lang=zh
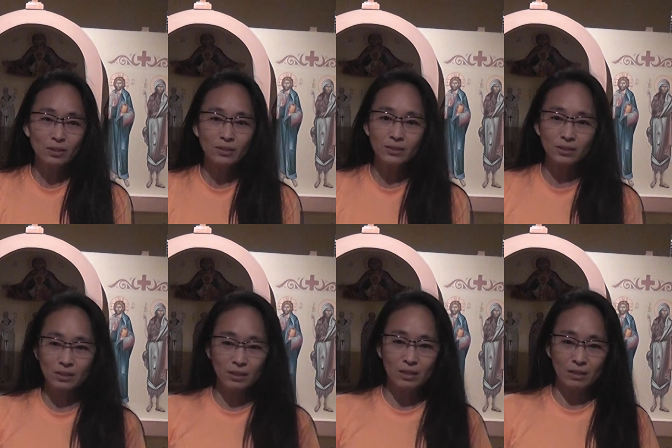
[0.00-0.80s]
些事
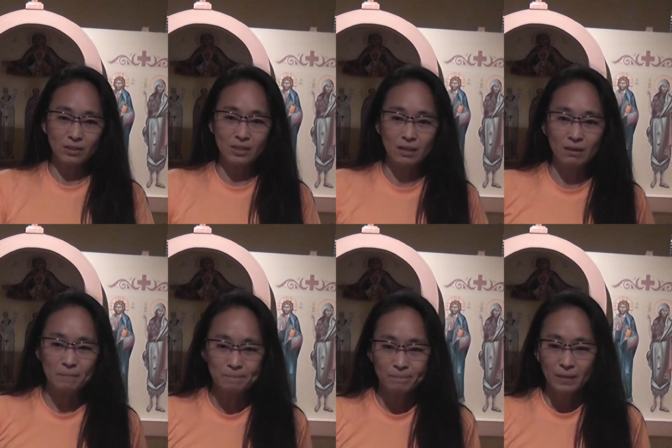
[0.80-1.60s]
情你可能写
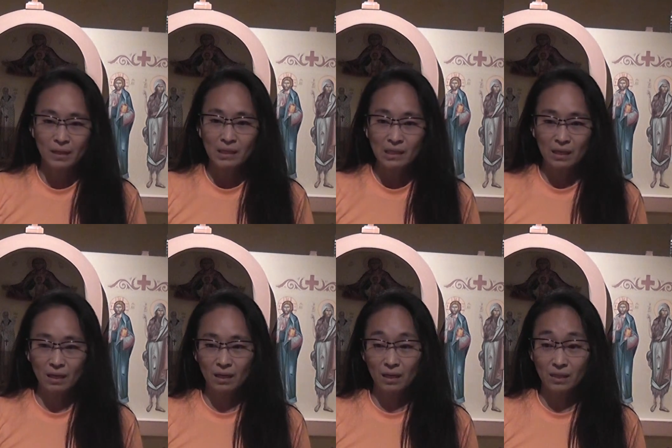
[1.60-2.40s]
了，
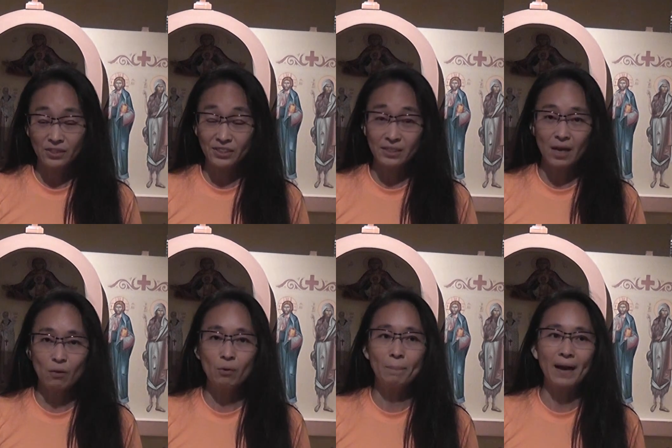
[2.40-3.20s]
呃，十样
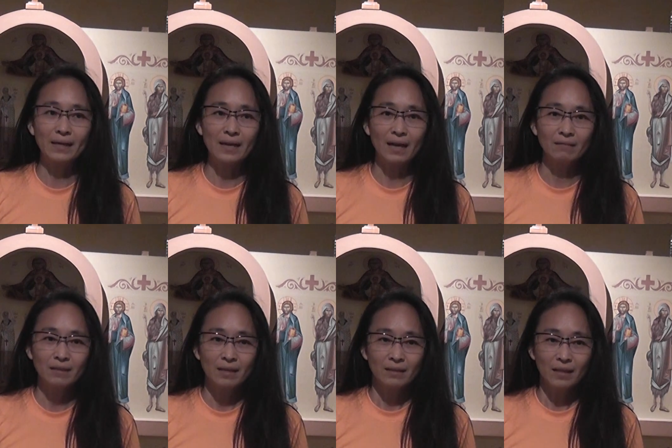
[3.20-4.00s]
或八样。
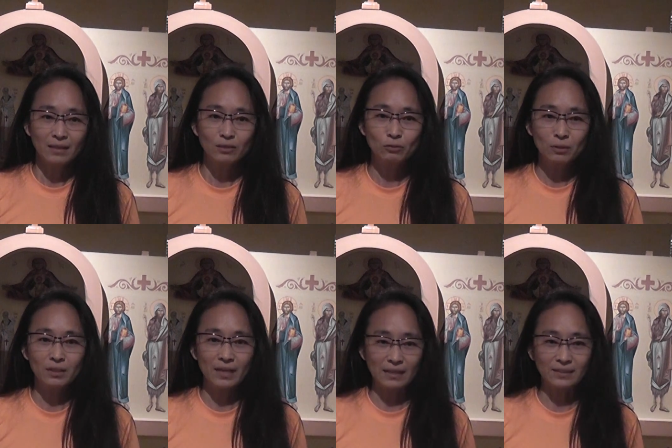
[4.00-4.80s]
那你做了
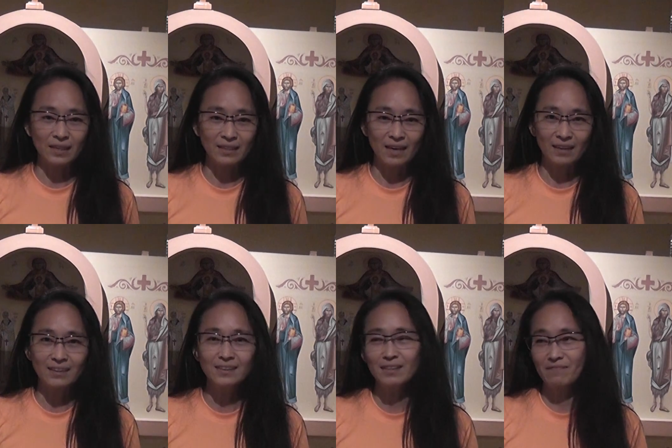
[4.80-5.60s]
两三样，可
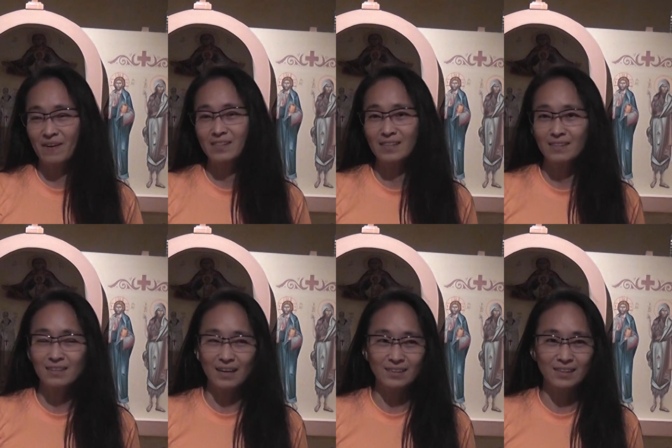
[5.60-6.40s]
是你发现那
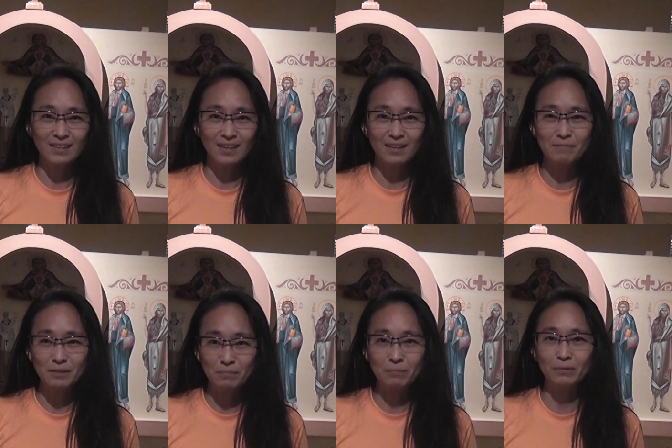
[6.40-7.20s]
两三样根本
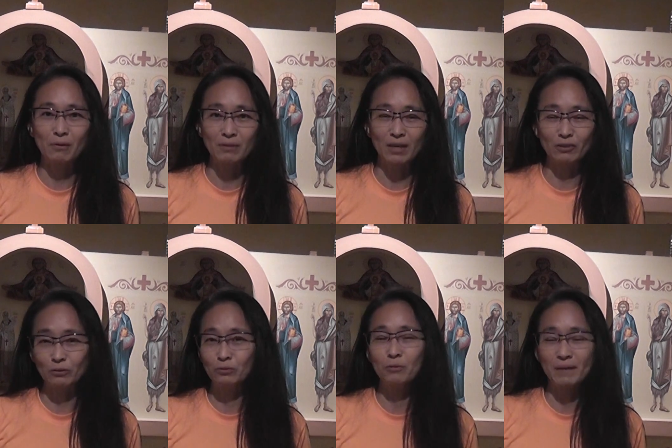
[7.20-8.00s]
就不重要，有
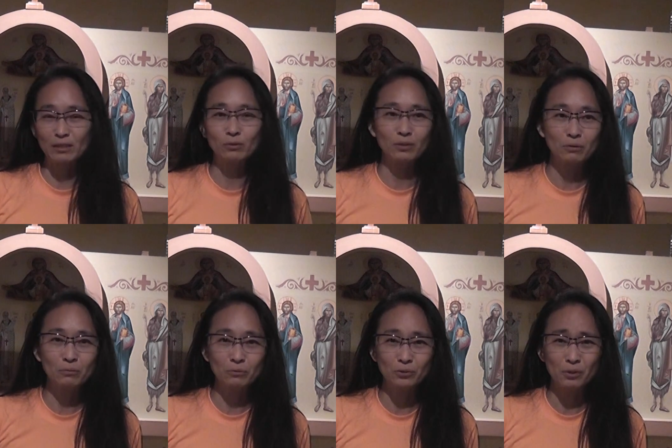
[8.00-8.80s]
做没做都
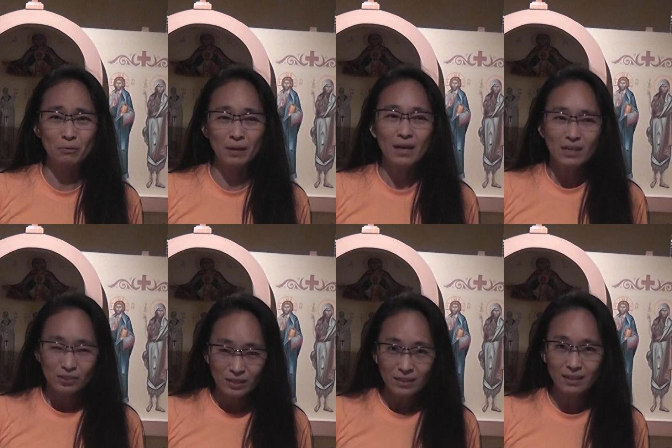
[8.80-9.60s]
无所谓，
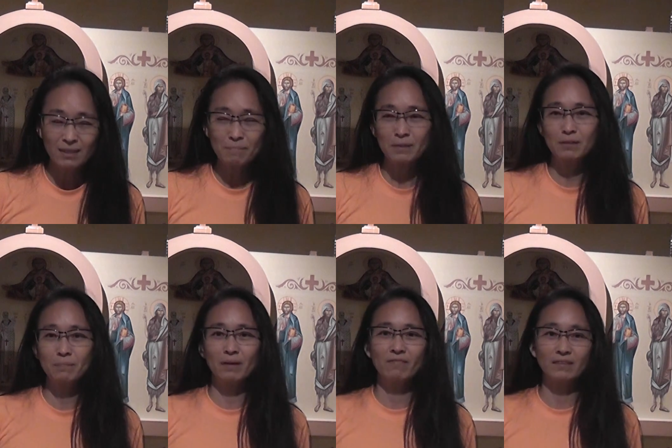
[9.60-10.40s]
所以那根本就不
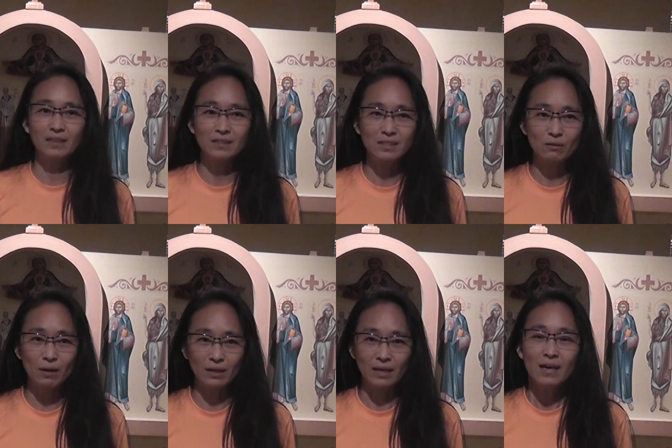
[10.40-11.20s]
要放在计
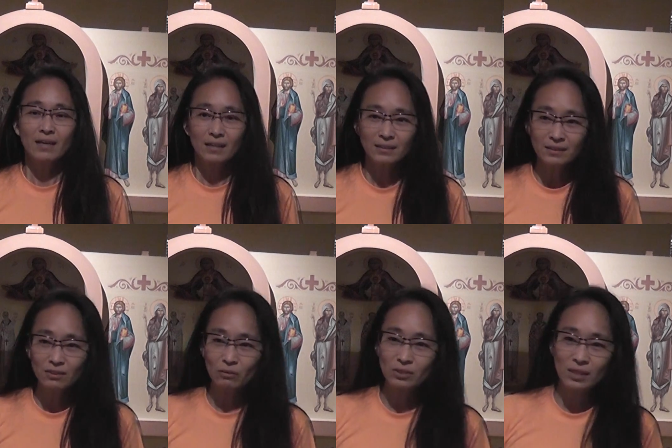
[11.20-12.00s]
划里。可是
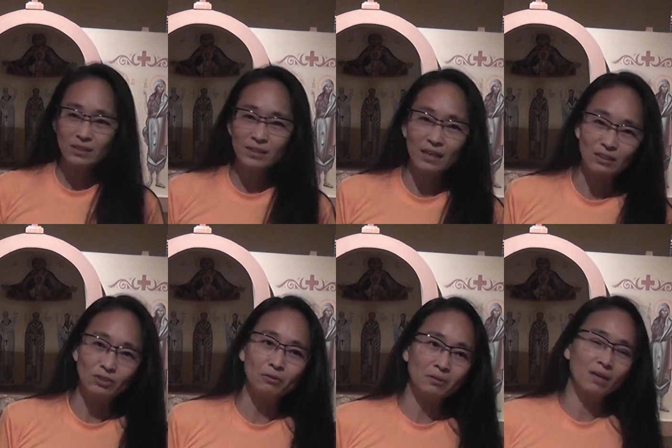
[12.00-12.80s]
有些是很
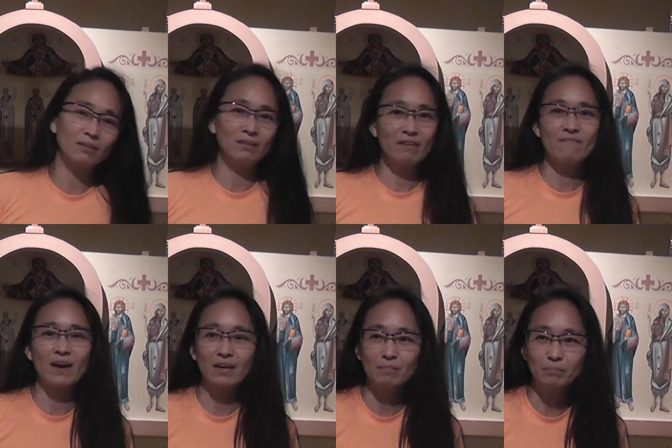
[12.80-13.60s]
重要的，你反而